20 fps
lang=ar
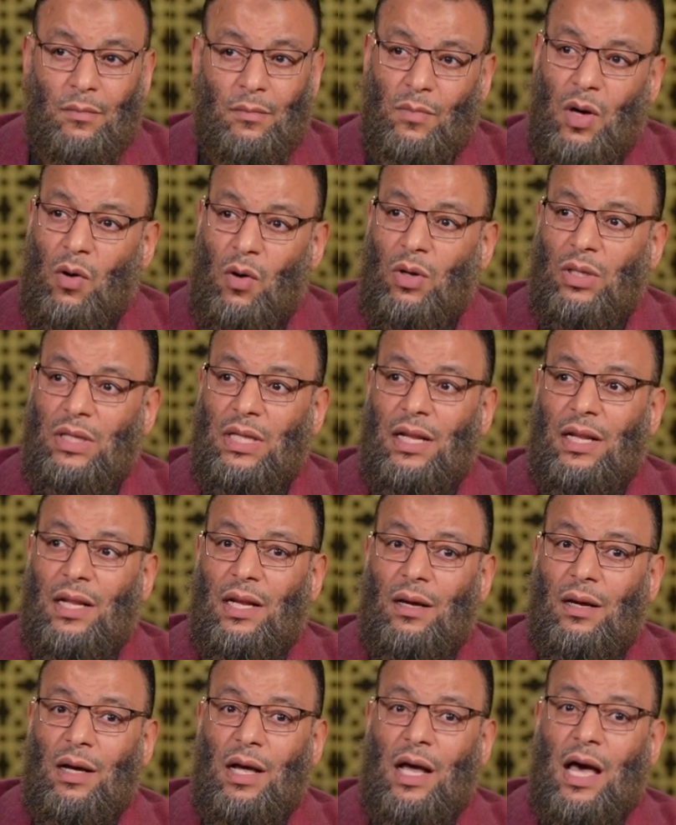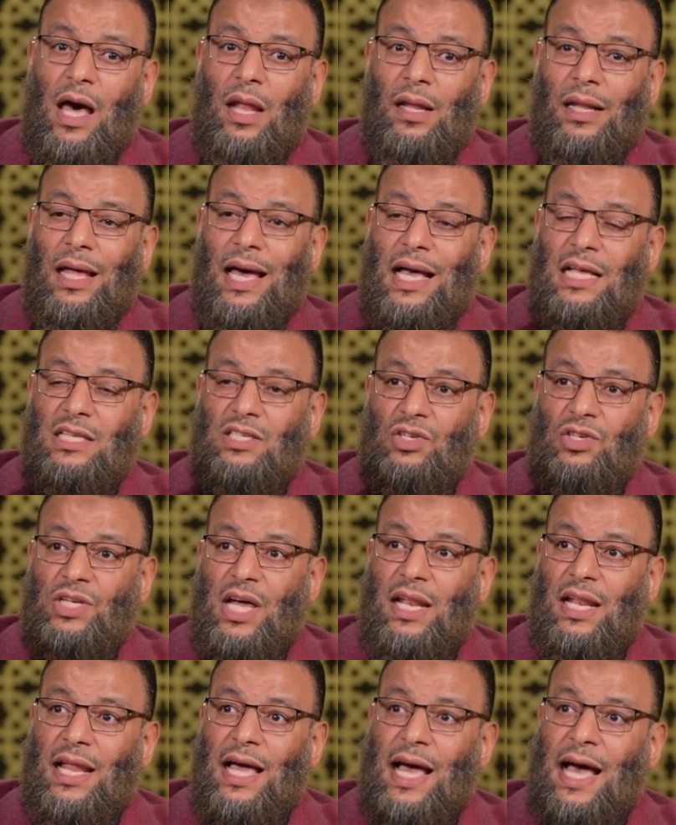ما هو ده اللي انا الله عز
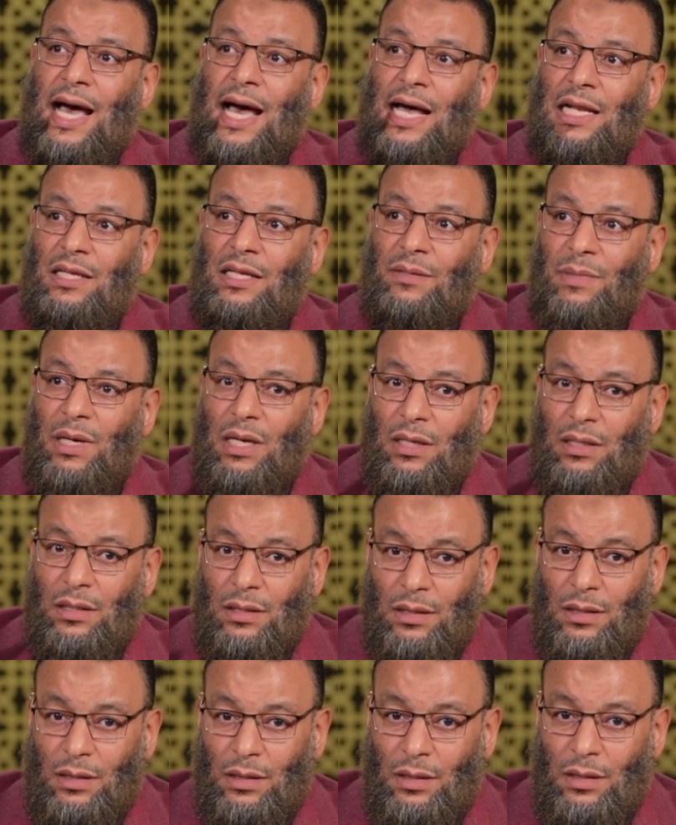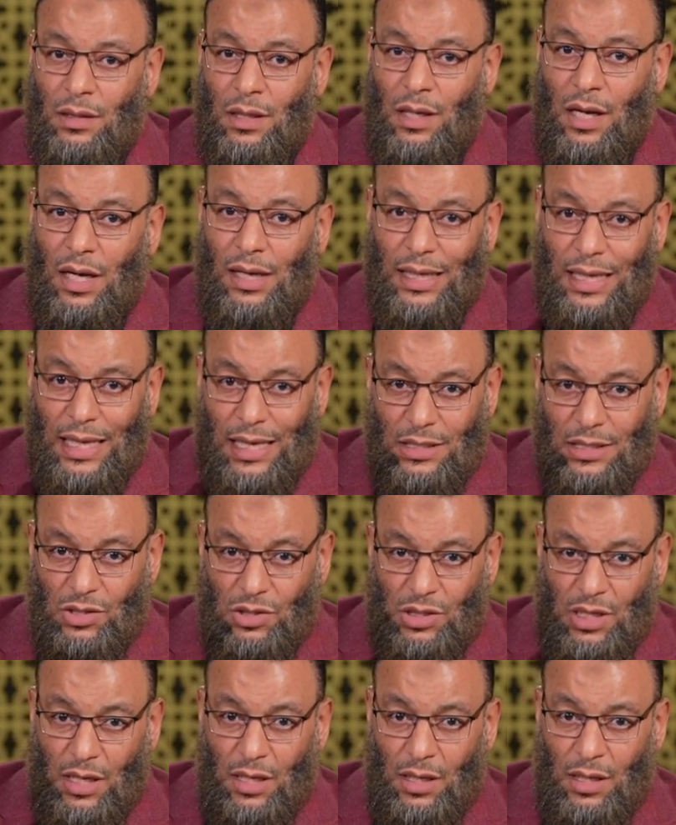وجل علم الله عز
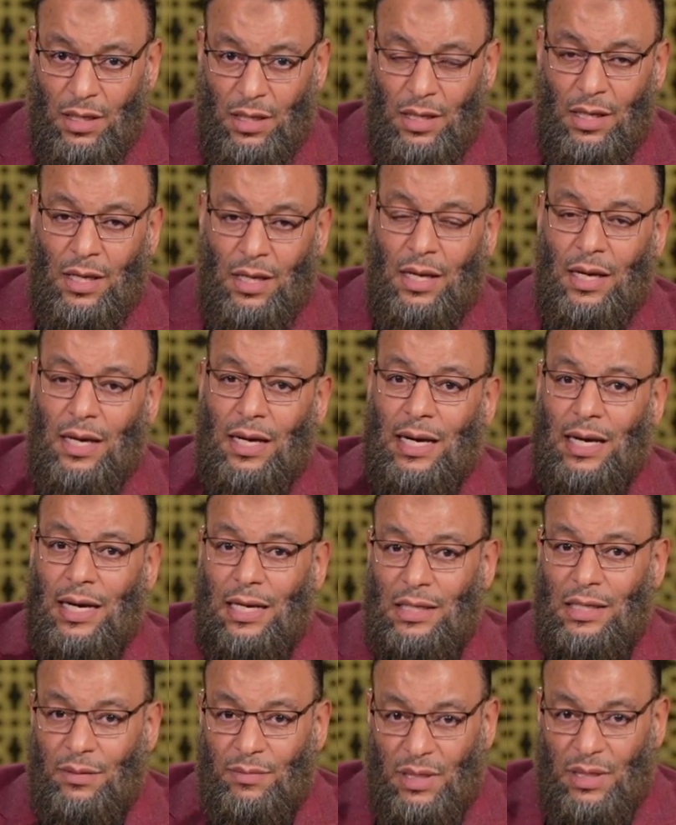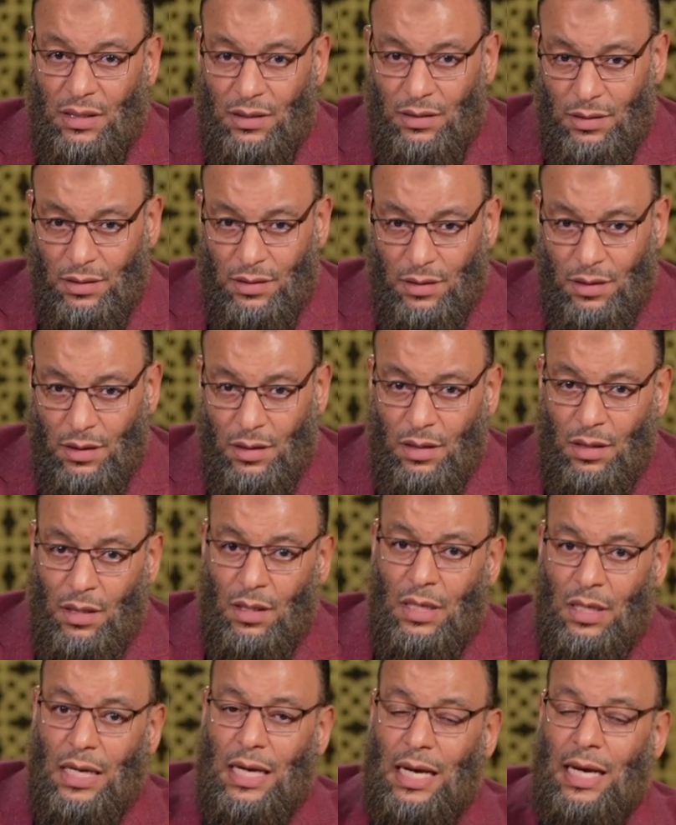وجل علم
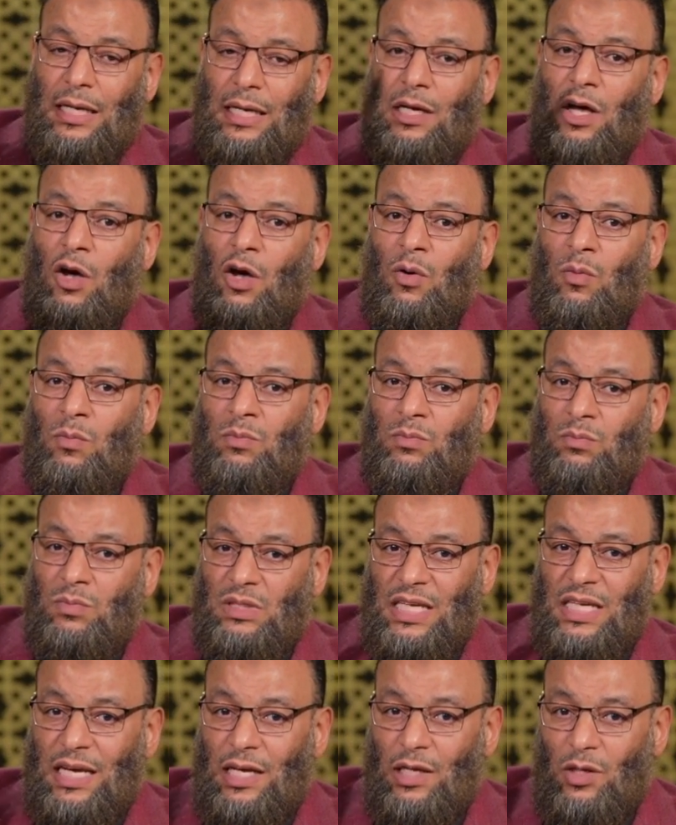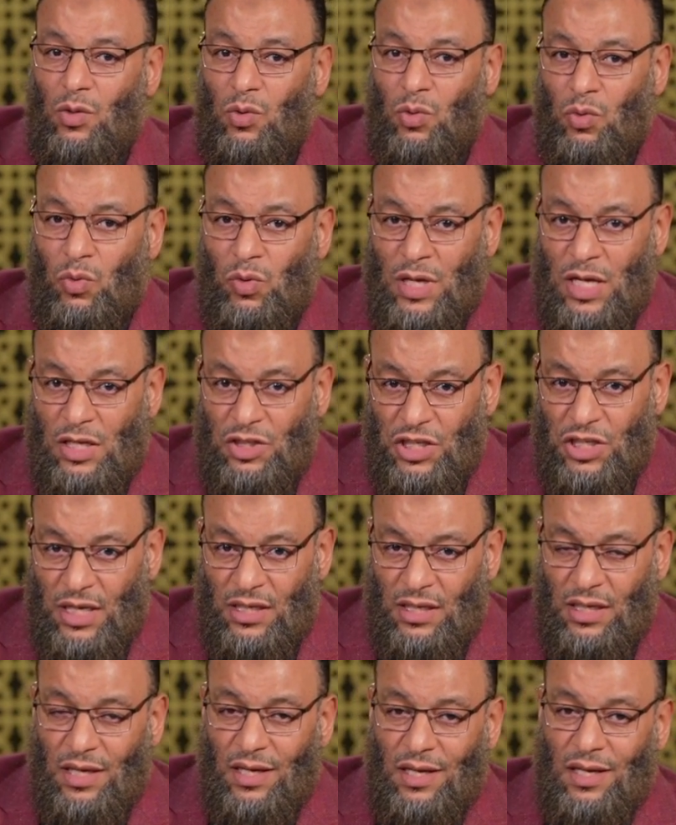انهم سيدخلون
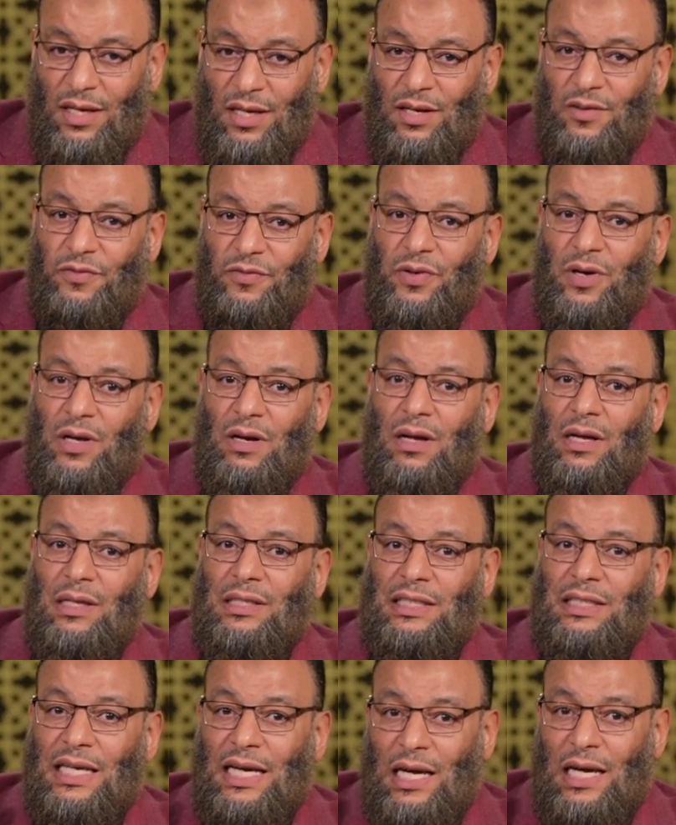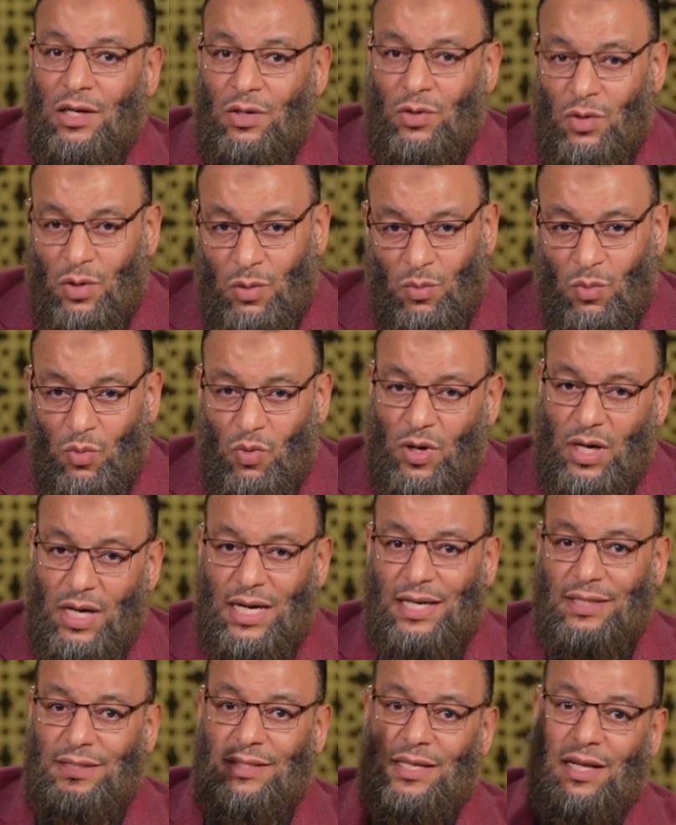الجنه فرضي عنهم
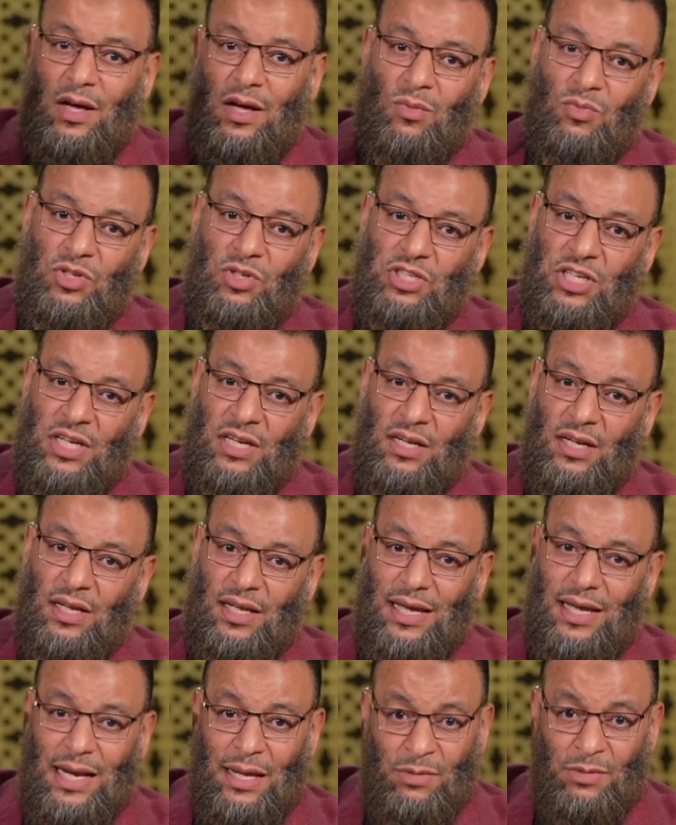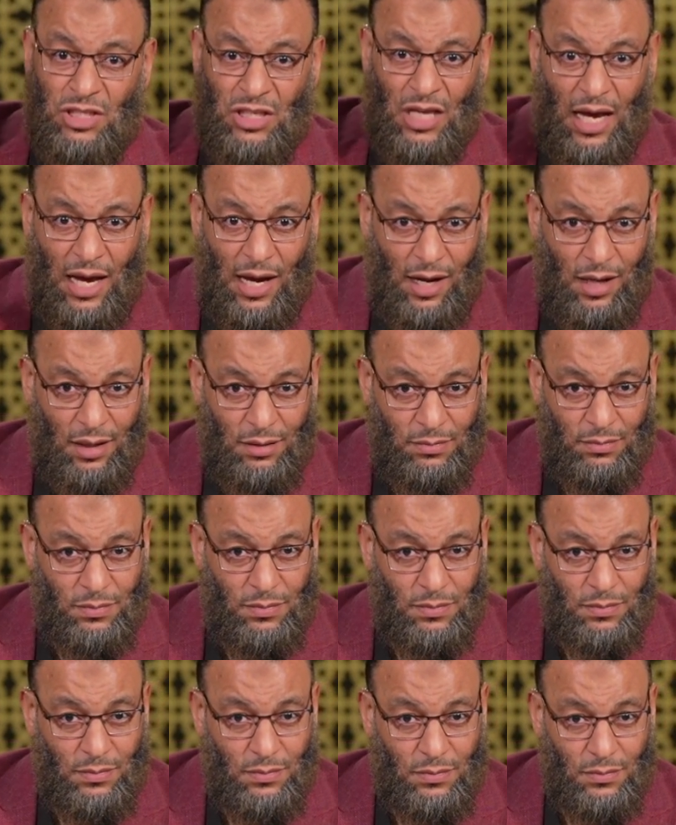وعد إيه. لهم الجنه كلامي صح
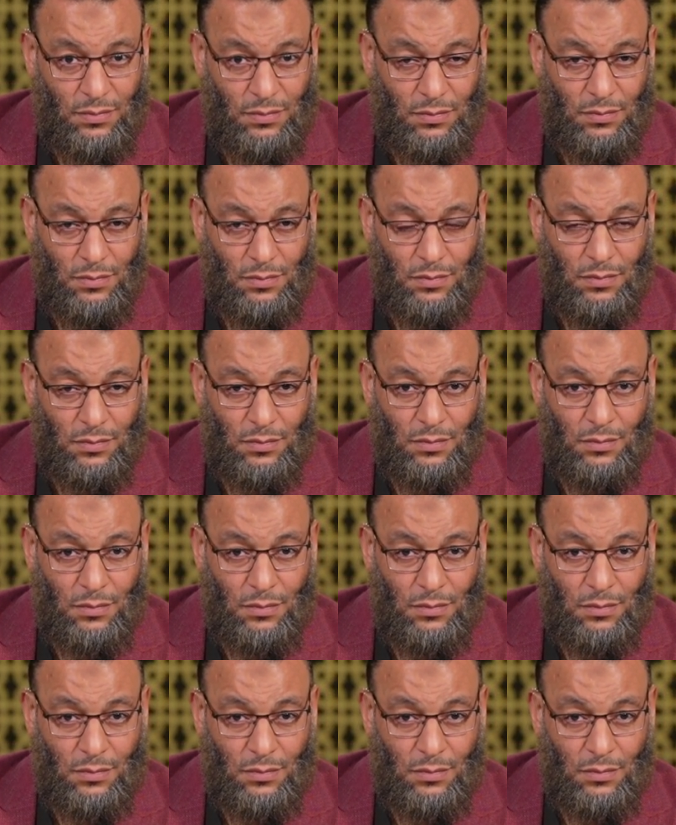حلو